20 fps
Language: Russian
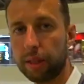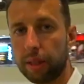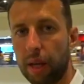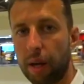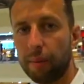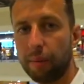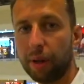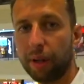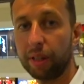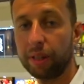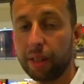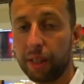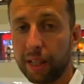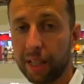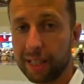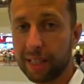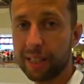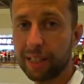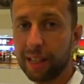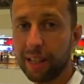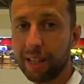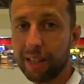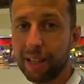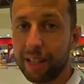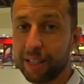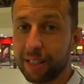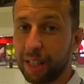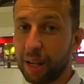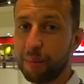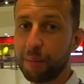Самое интересное и,
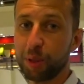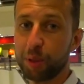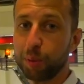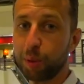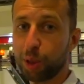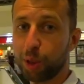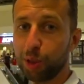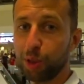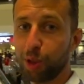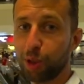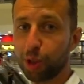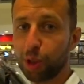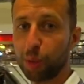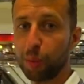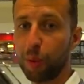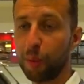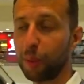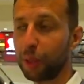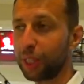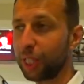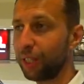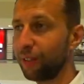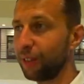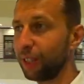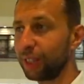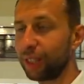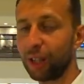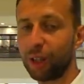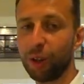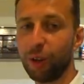наверное, самое смешное, что мы пришли в
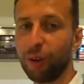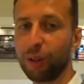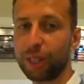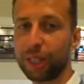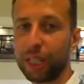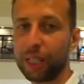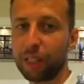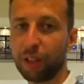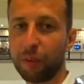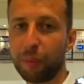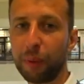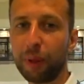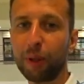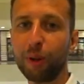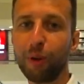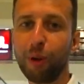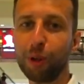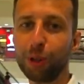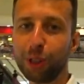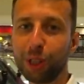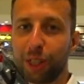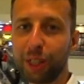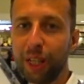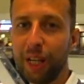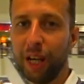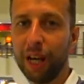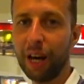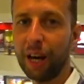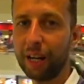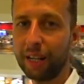этот торговый центр в первую очередь
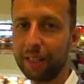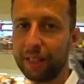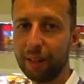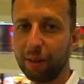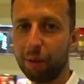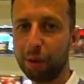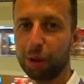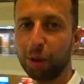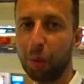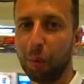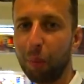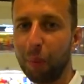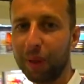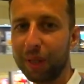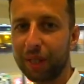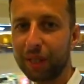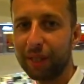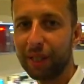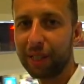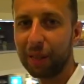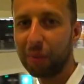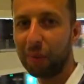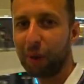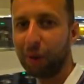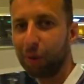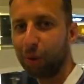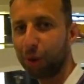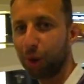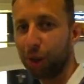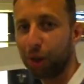а для того, чтобы посидеть и
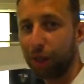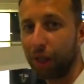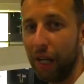покушать.